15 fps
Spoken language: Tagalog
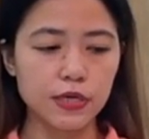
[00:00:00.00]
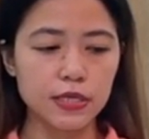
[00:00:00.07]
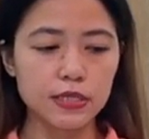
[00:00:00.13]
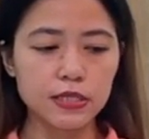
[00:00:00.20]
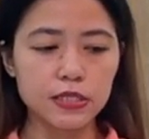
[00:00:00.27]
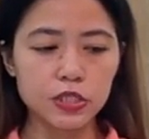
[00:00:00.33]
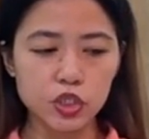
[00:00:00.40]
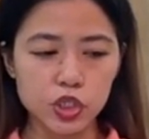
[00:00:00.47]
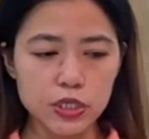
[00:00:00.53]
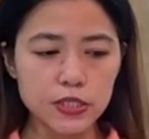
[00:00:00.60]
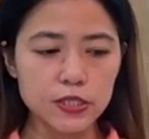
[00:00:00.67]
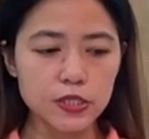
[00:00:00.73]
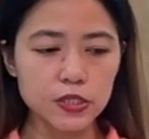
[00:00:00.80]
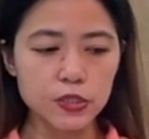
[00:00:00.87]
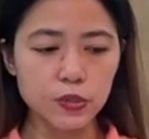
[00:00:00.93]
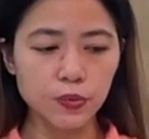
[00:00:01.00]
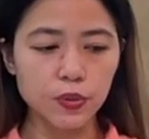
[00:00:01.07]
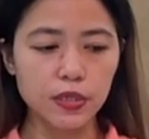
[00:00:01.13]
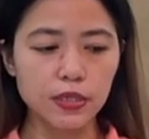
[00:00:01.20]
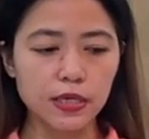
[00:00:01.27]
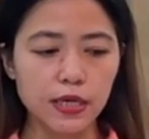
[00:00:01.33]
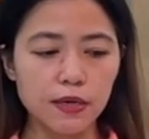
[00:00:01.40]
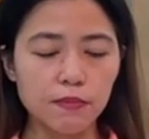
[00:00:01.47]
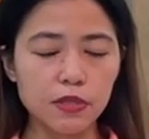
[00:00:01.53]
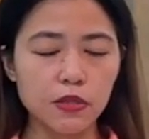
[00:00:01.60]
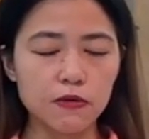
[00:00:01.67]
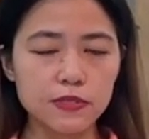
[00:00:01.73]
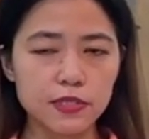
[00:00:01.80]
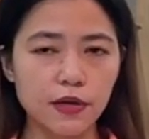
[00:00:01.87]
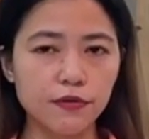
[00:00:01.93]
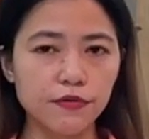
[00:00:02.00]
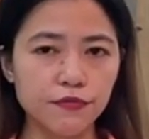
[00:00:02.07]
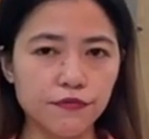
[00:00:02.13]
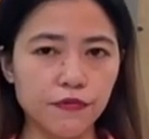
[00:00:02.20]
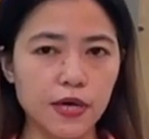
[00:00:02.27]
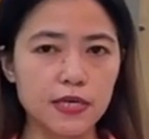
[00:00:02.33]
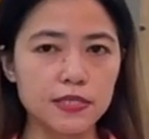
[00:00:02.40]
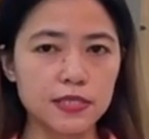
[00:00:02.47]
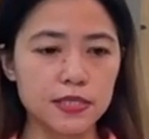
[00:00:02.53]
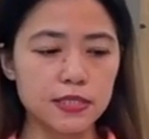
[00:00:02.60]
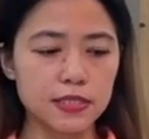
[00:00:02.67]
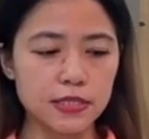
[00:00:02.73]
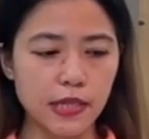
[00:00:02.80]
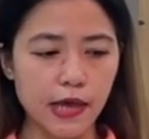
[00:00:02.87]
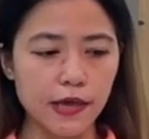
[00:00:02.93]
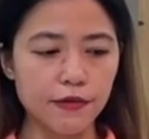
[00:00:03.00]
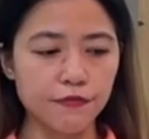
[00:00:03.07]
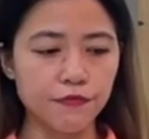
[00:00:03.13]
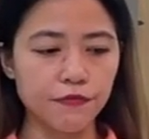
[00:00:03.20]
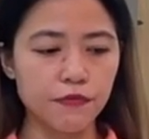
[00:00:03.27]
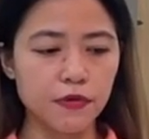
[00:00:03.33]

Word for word: It is Jesus who will kanabitang sacrifice his life.